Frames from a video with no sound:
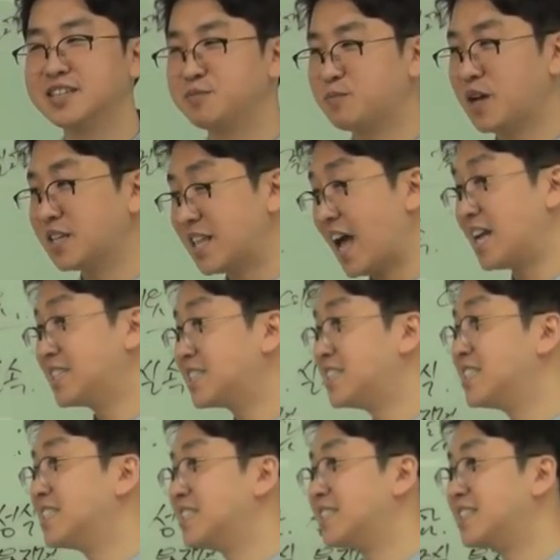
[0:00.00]
만막 내가
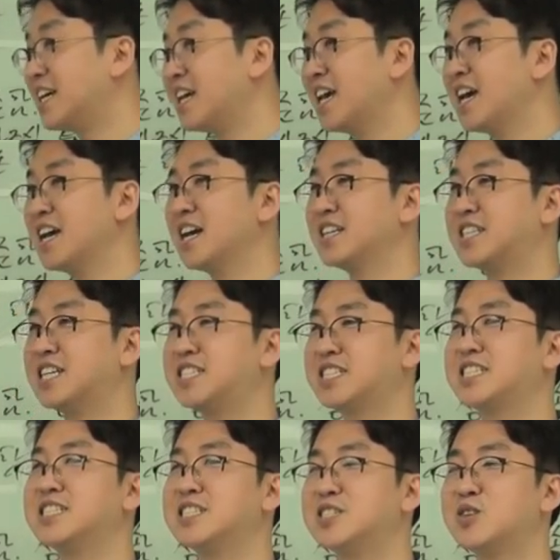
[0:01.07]
식신인데 제
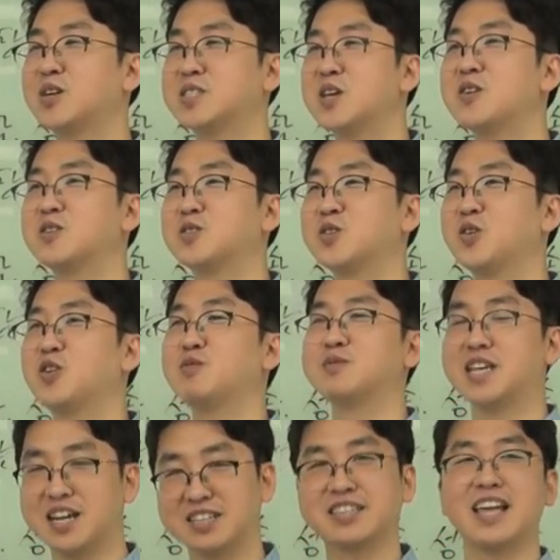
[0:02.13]
식신은 이렇게 생겼어요. 이러면
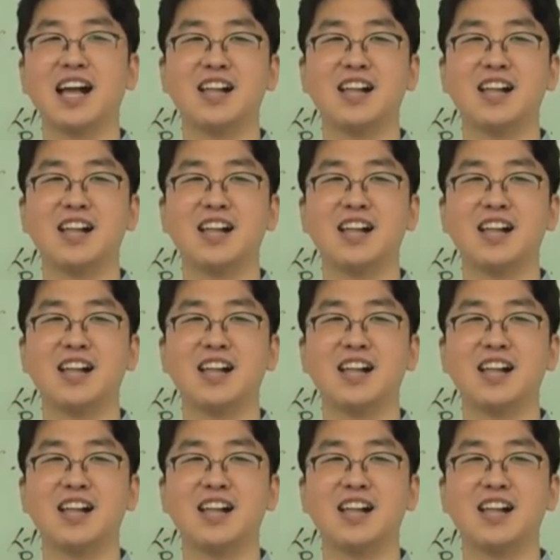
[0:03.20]
제가 그때